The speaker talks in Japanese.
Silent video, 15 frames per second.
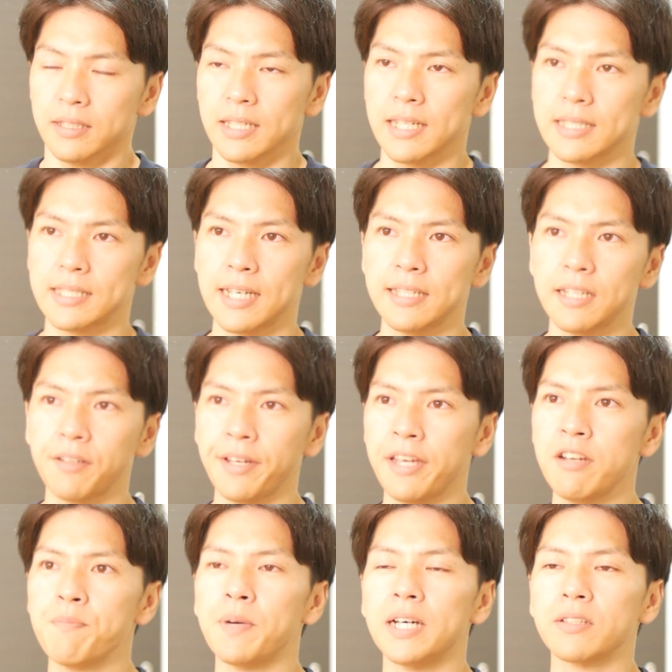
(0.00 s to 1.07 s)
で、在宅
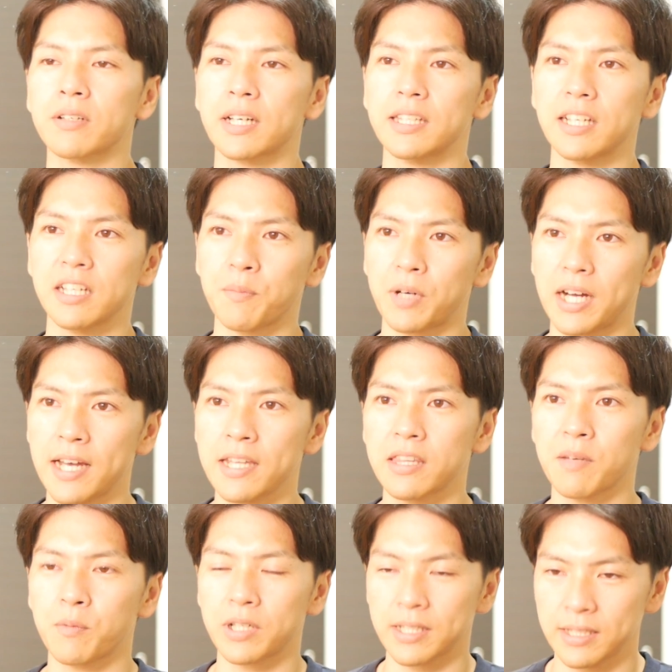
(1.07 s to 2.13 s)
ヘルパーの方にも入っ
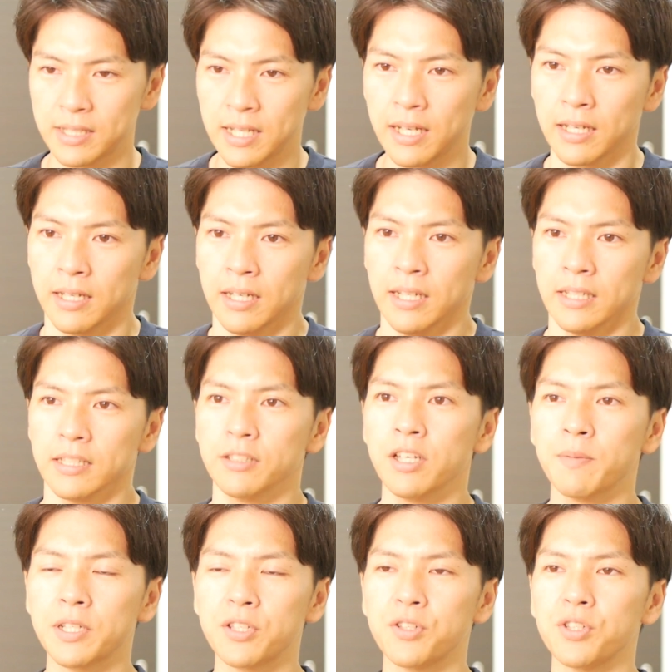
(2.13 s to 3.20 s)
てもらって、
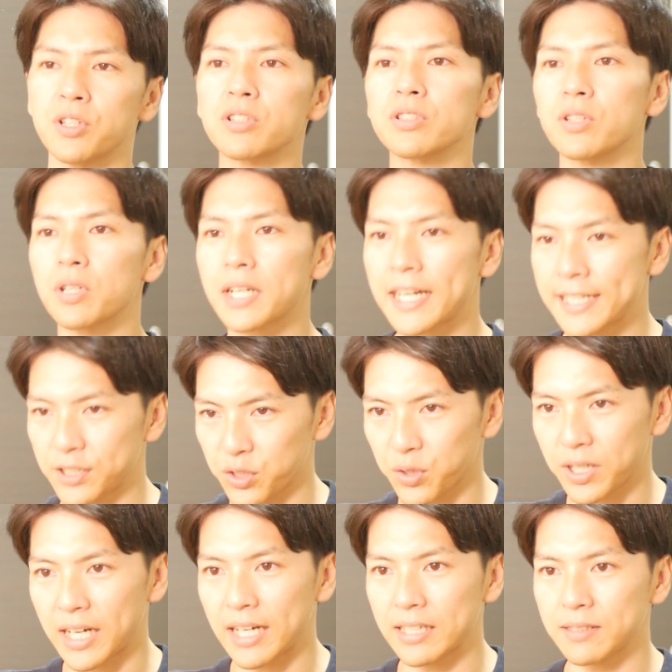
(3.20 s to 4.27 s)
例えば入浴の介助
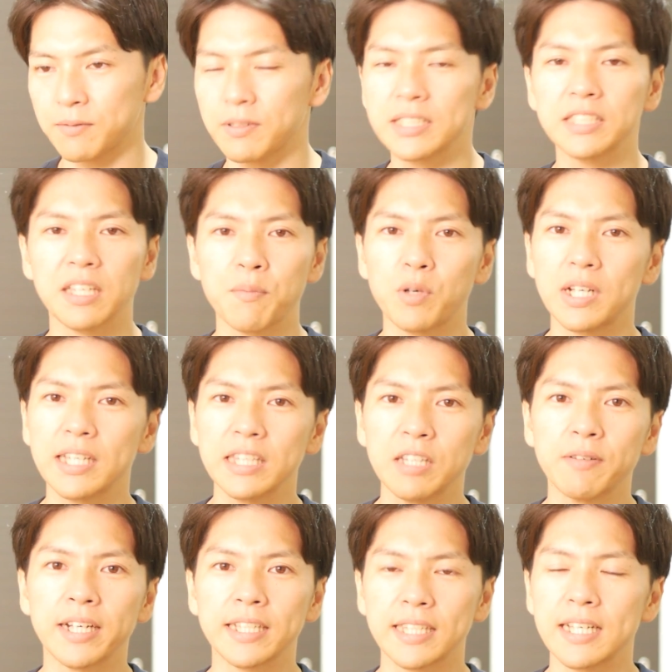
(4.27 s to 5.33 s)
とかはしてもらっ
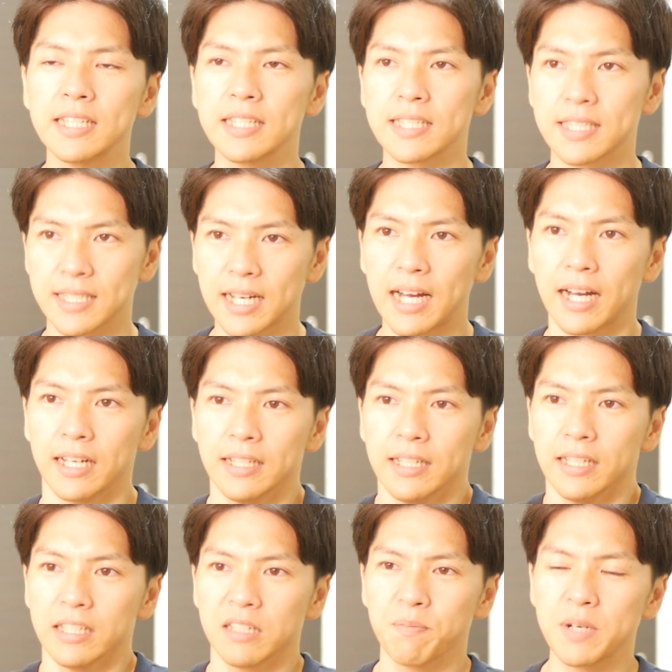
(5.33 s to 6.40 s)
てはいたんですが、
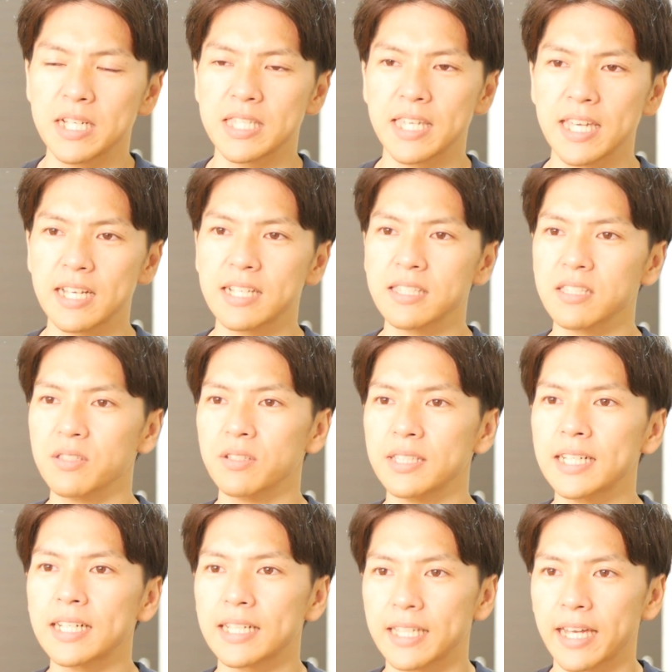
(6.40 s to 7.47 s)
やっぱり生活の
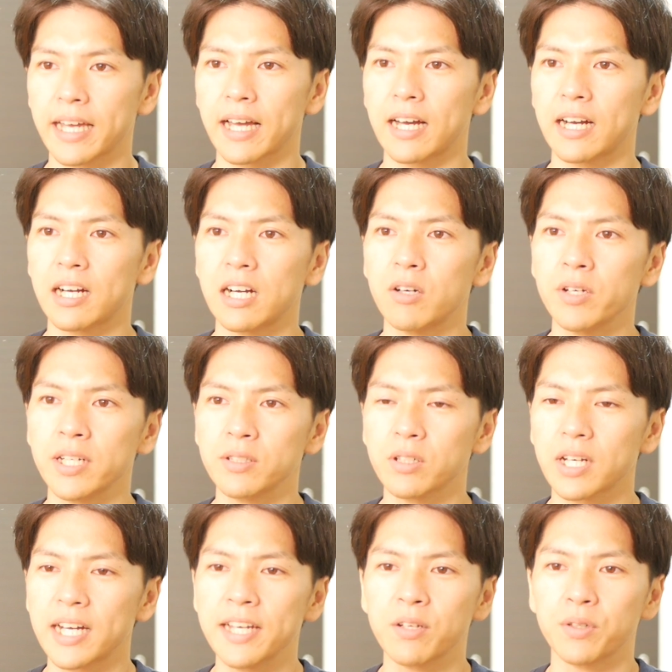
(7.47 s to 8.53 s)
中で母親の
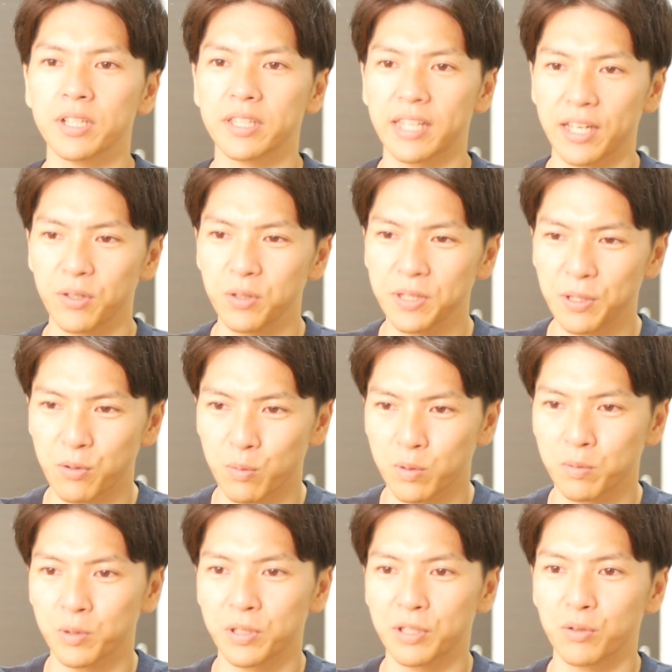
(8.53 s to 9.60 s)
介護に頼ってる部
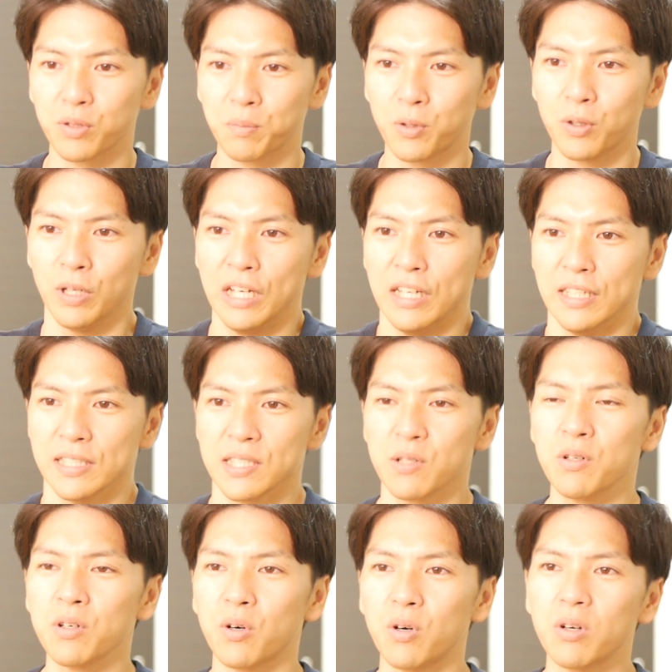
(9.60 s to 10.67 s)
分っていうのもす
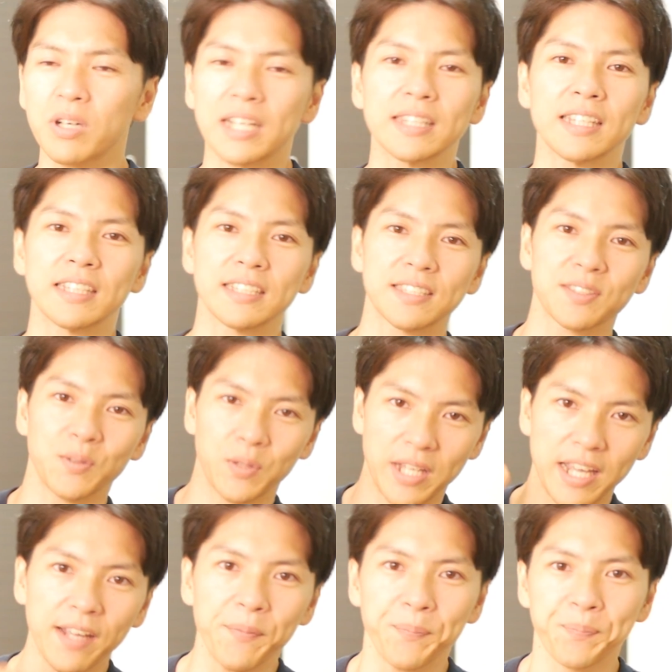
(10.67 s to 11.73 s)
ごく多かったんですよ
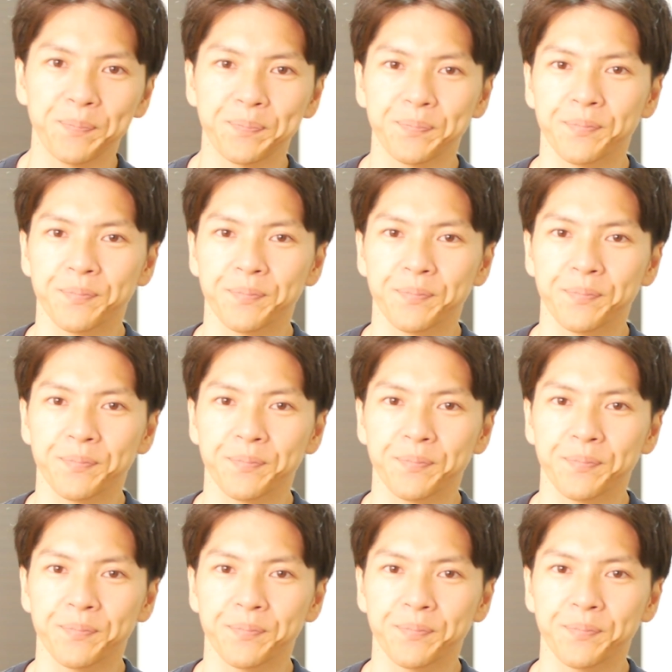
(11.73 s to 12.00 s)
ね。う